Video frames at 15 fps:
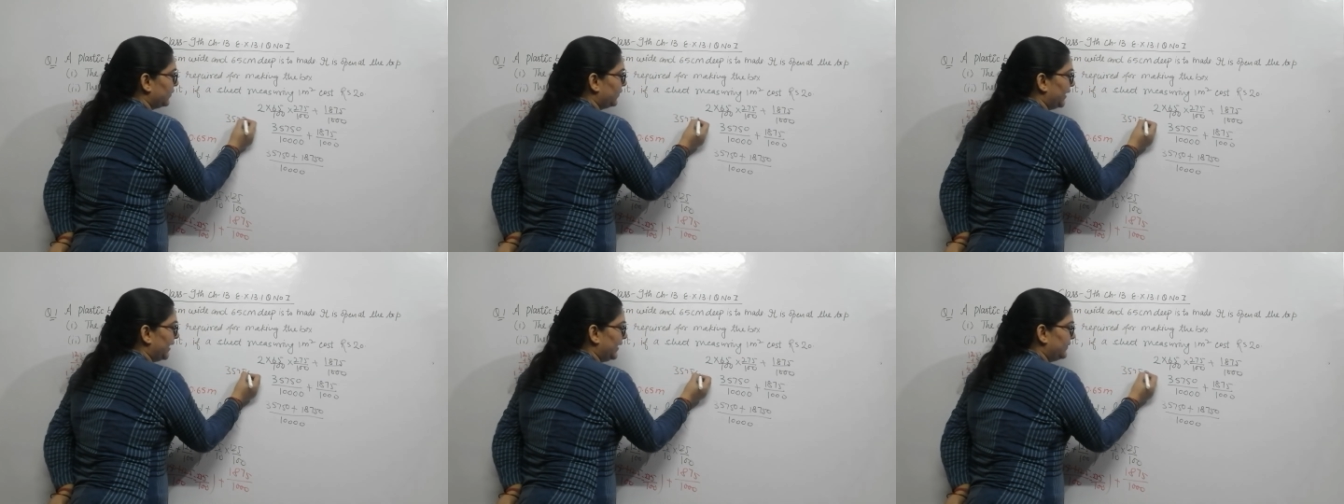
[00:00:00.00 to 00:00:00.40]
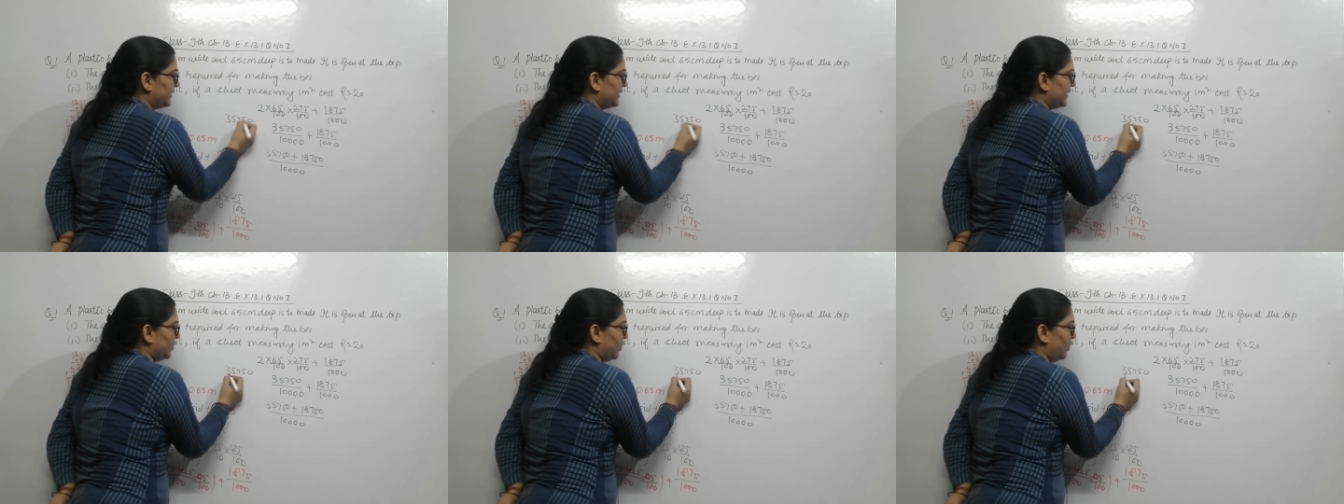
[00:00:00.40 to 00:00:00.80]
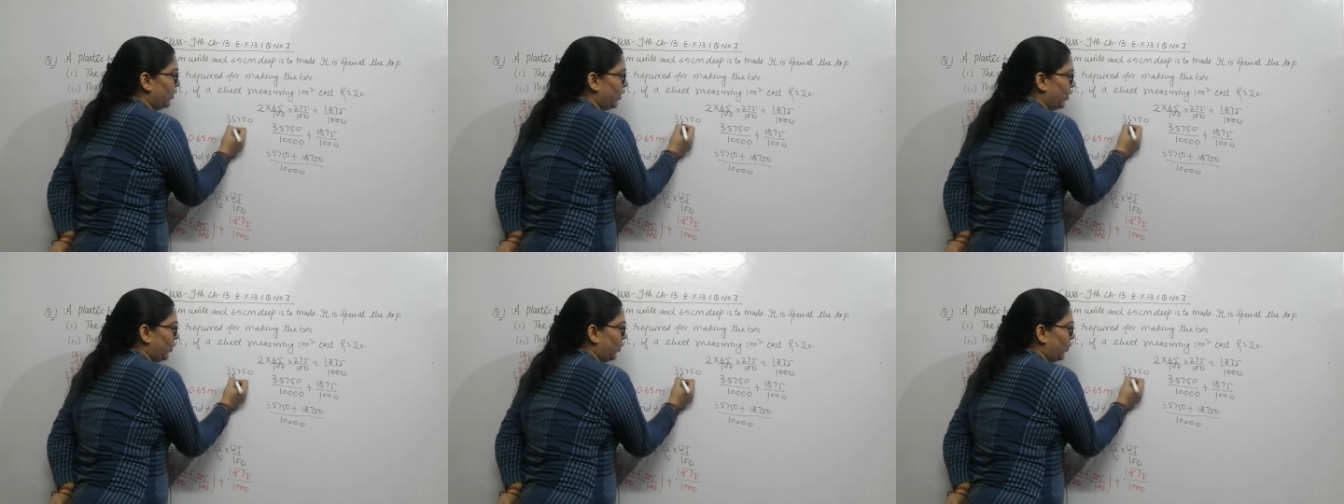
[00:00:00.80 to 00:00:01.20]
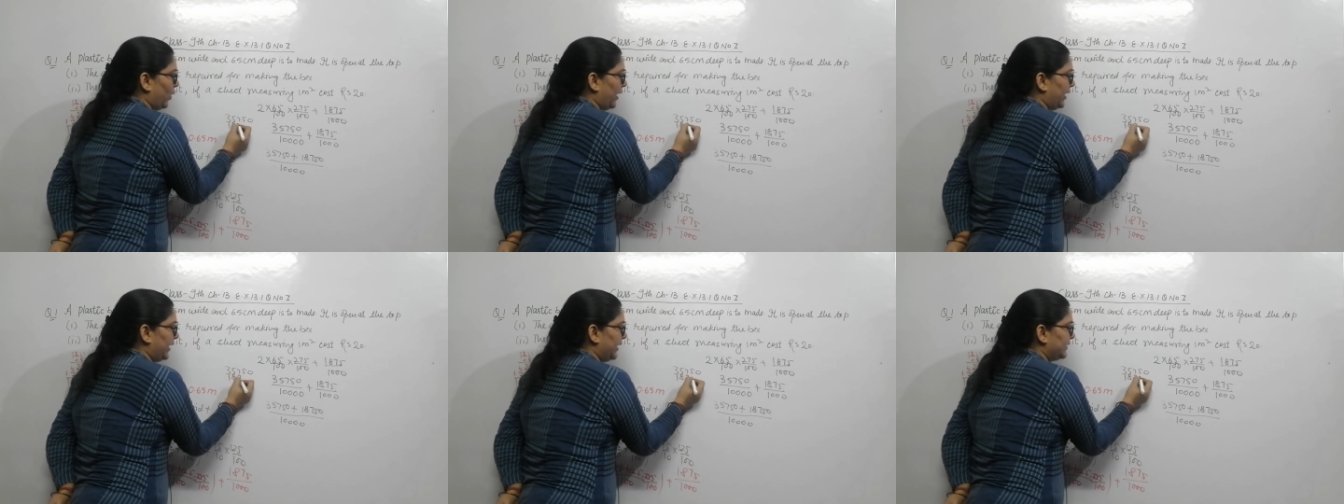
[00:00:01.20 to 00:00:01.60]
फाइव ज़ीरो
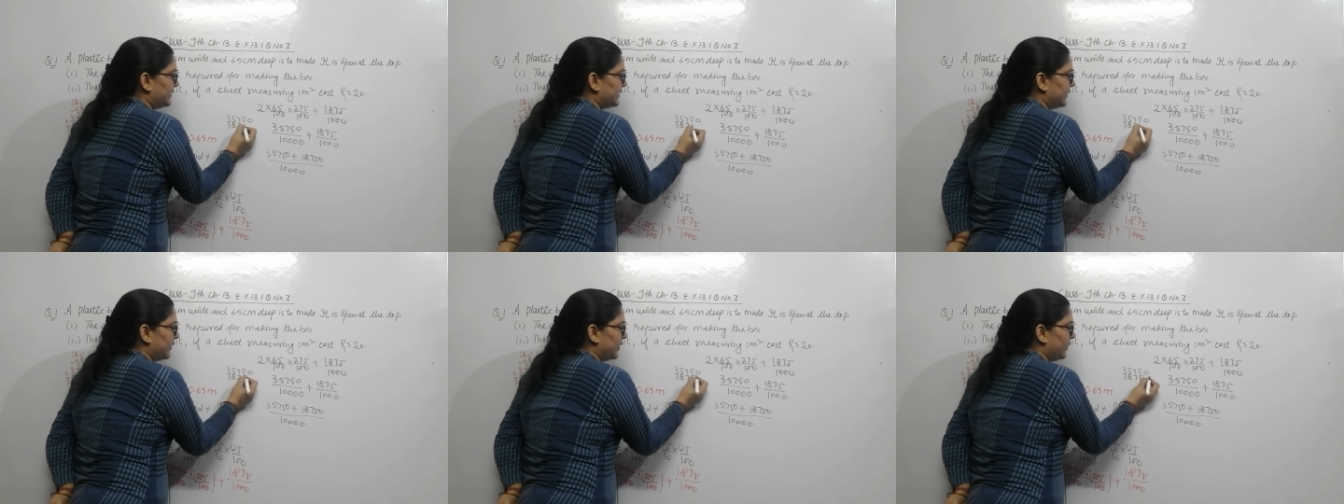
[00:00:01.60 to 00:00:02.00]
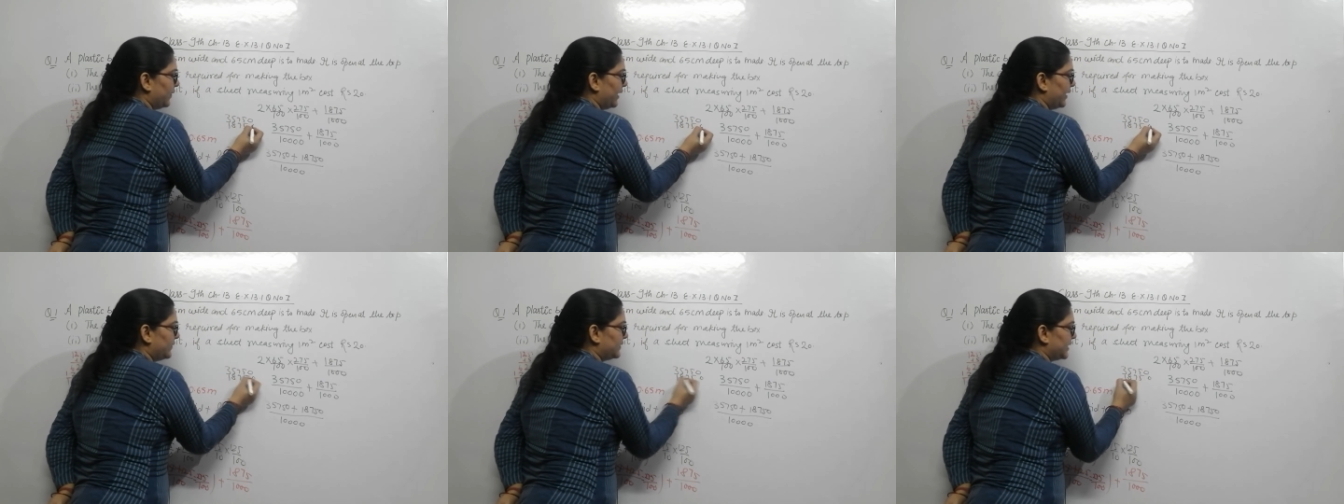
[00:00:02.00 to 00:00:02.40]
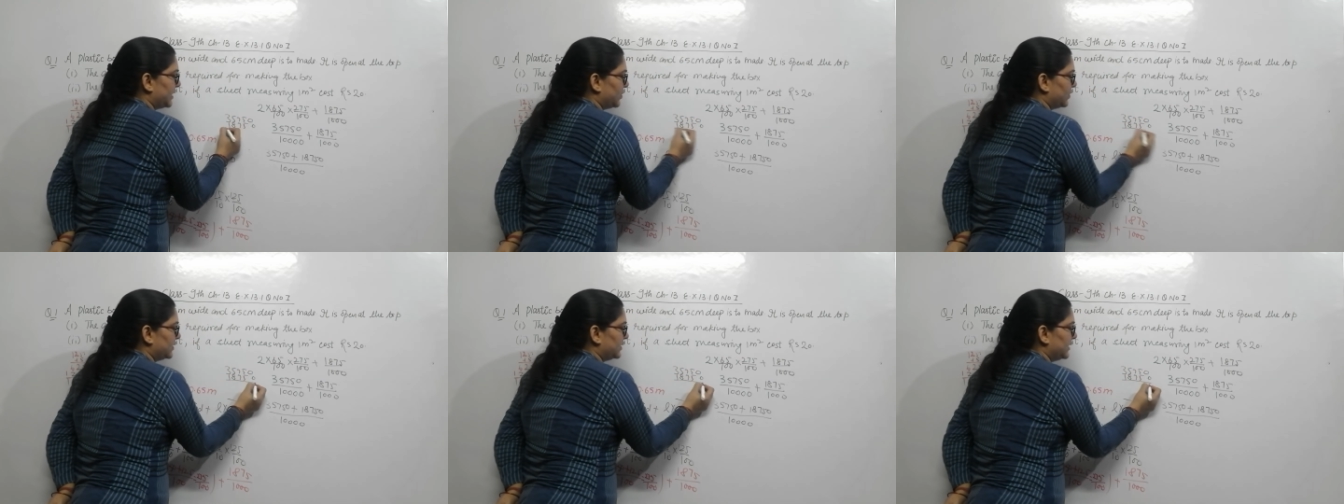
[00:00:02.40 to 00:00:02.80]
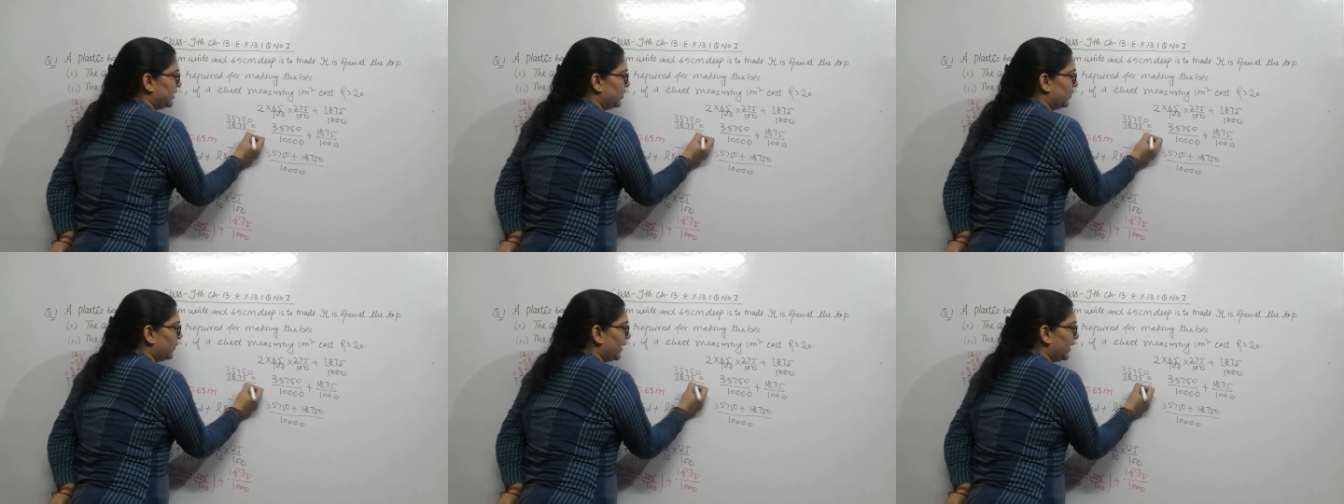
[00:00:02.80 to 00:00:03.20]
वन एट सेवन फाइव ज़ीरो
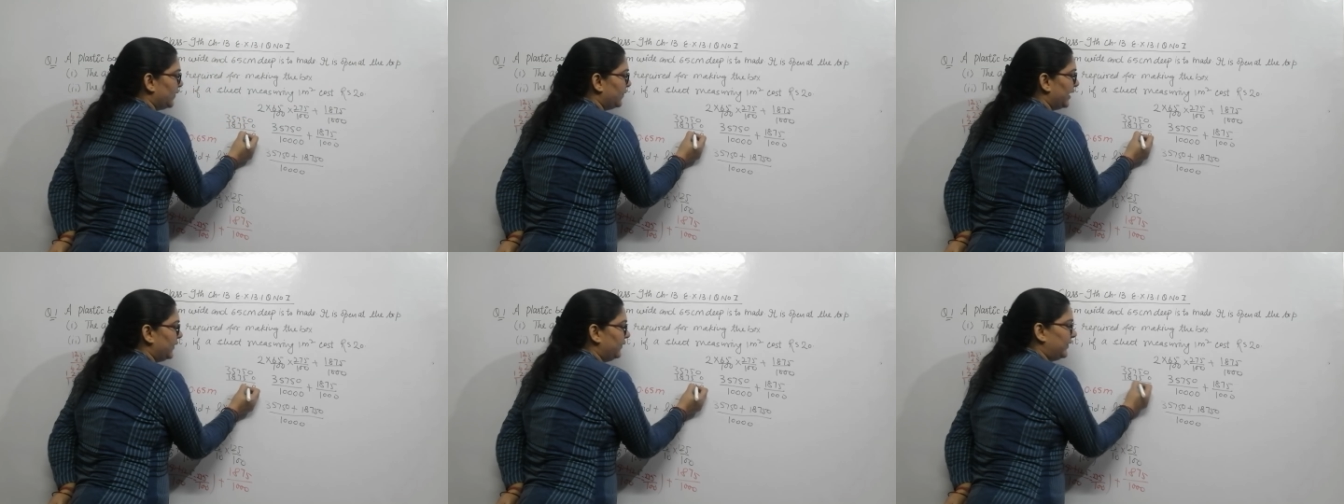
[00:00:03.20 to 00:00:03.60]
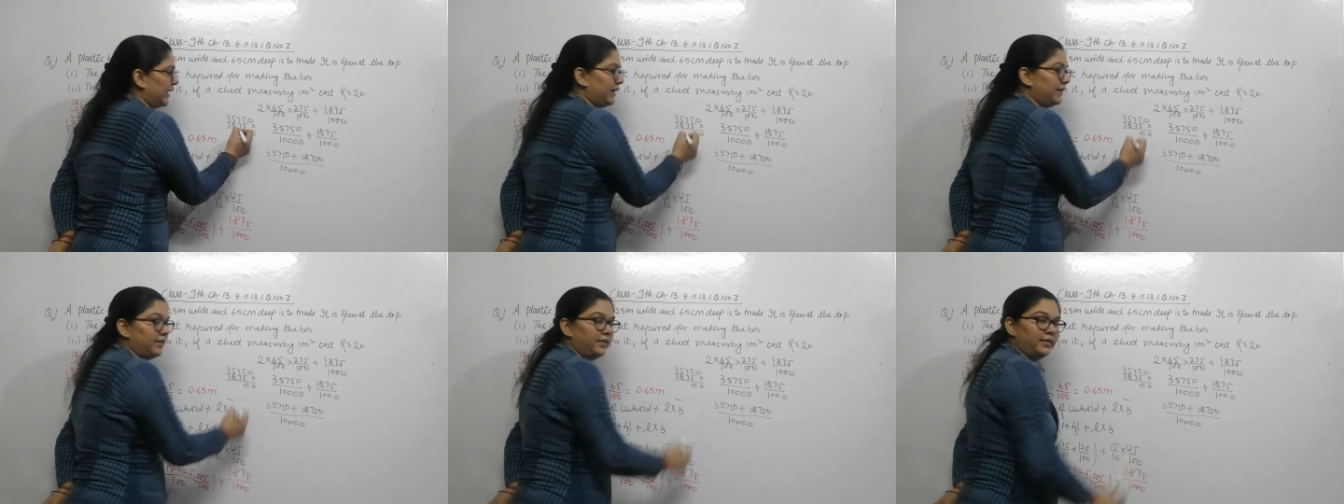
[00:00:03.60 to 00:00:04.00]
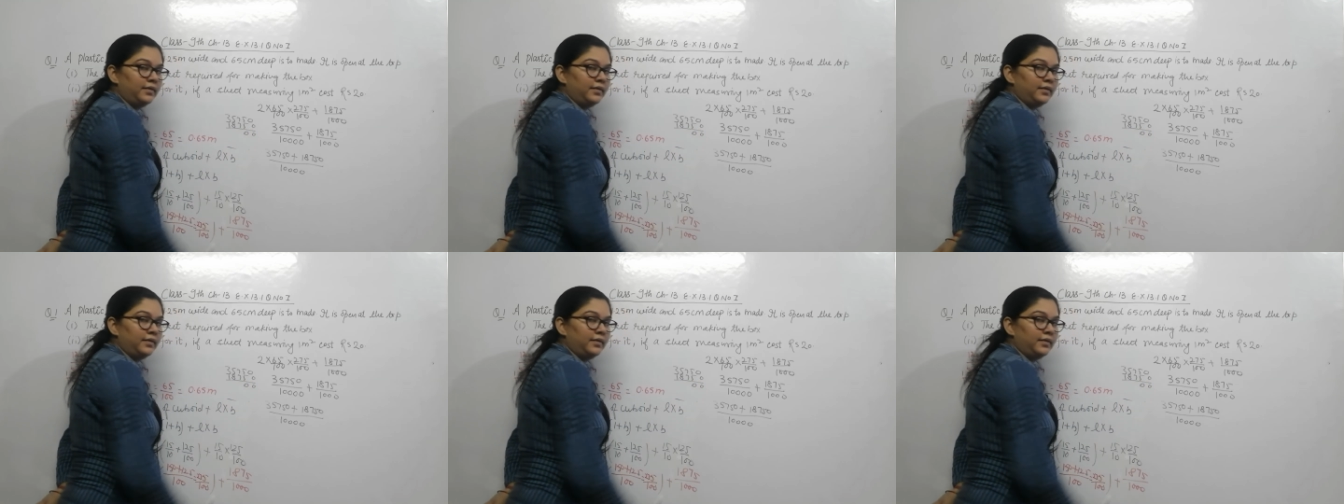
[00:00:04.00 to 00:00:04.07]
ज़ीरो फाइव फाइव टेन